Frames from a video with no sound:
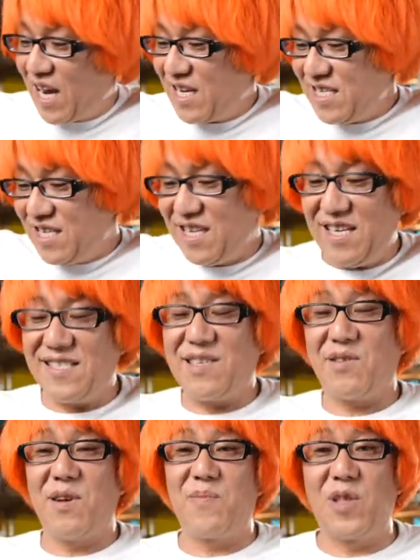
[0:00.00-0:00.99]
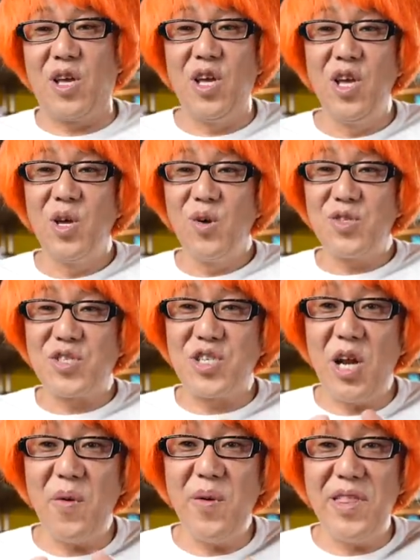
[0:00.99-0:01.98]
ありえなかったのが、やっぱね
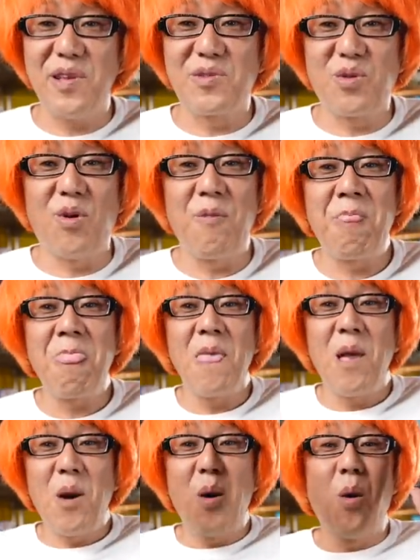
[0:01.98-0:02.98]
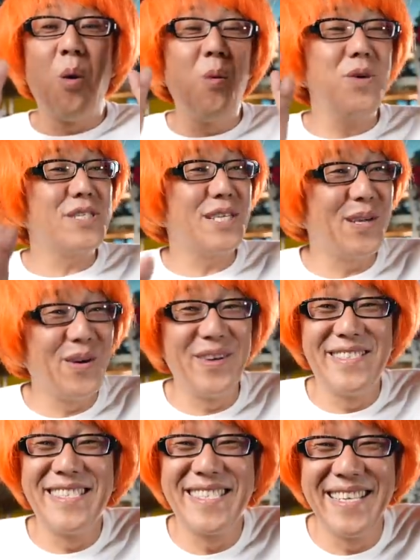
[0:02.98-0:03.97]
調べてると面白
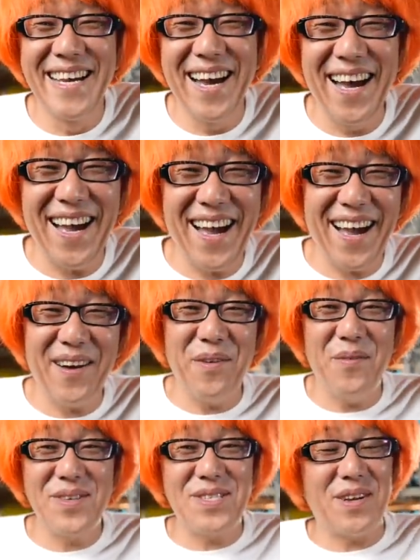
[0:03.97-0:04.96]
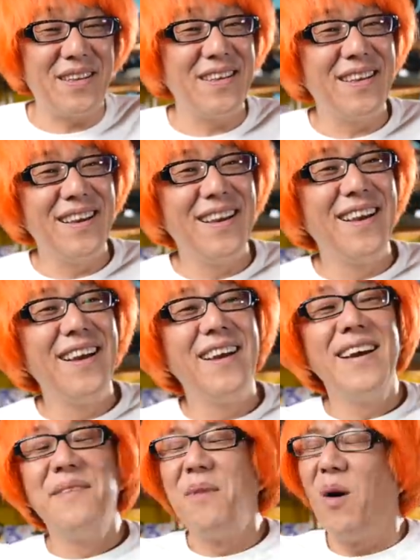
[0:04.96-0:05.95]
いんです面白い
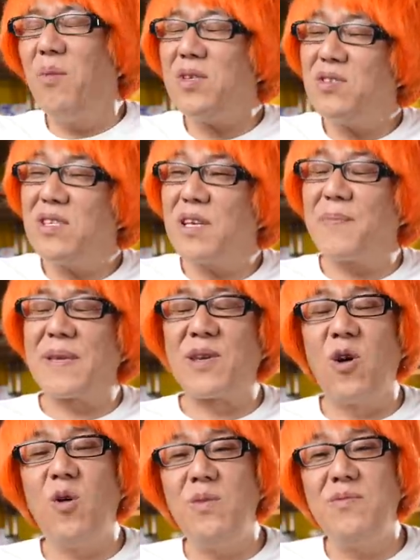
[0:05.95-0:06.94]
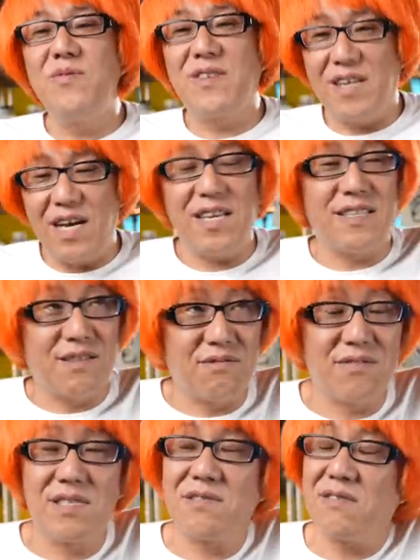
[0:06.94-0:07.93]
まあ面白いってやっぱり興味深いってこ
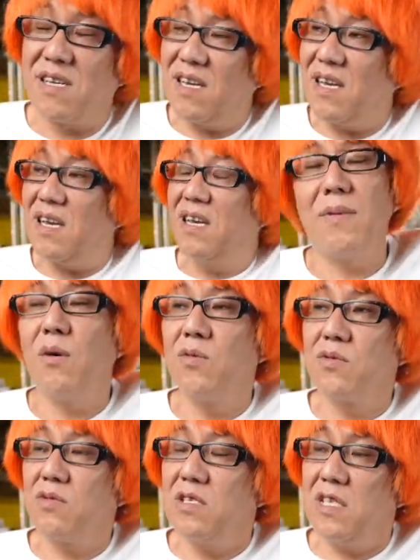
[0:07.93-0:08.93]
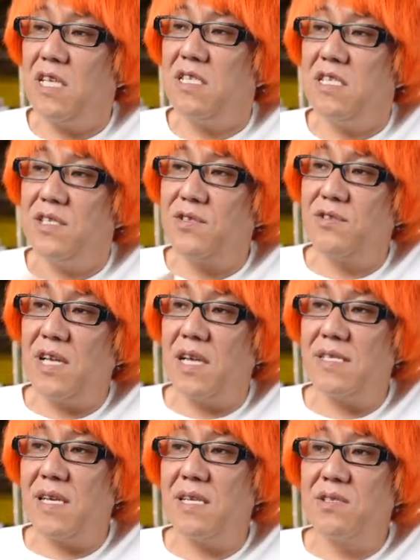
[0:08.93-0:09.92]
とですよね。まあ、本当にねにじゅう
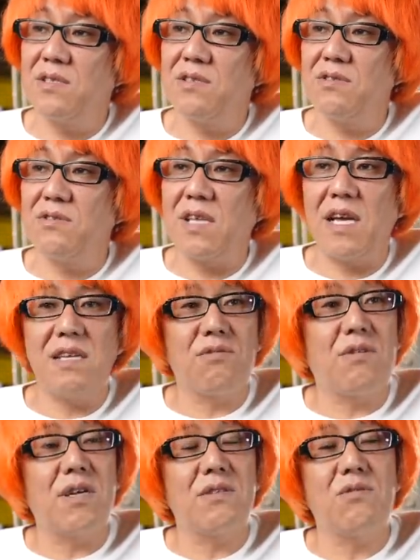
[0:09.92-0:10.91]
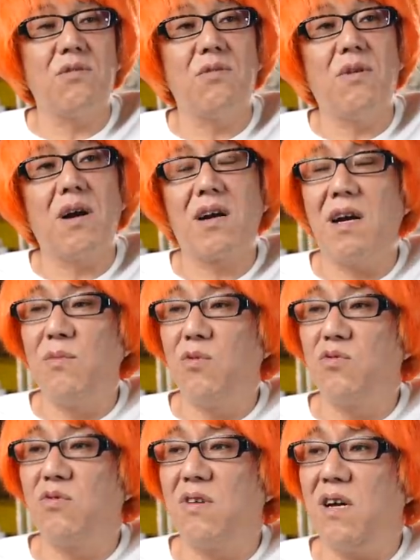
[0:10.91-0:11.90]
代さんじゅう代とかの若
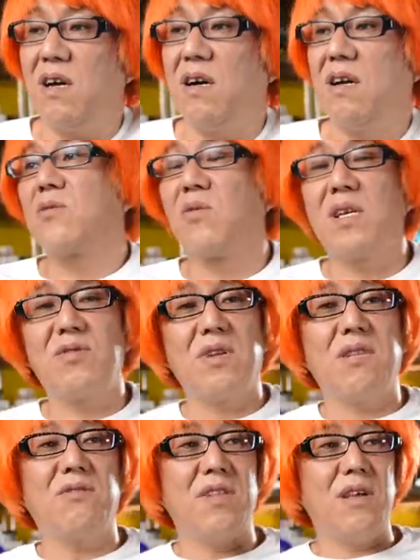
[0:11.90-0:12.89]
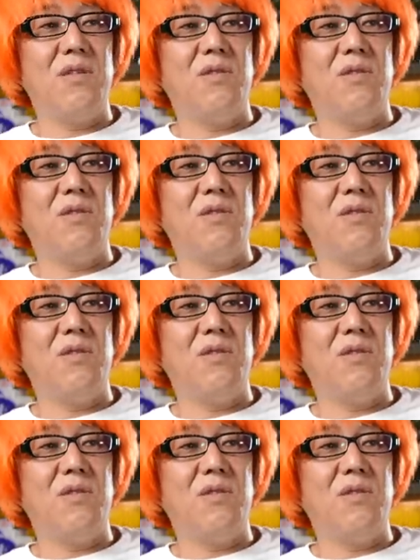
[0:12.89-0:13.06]
者がそれぞれのね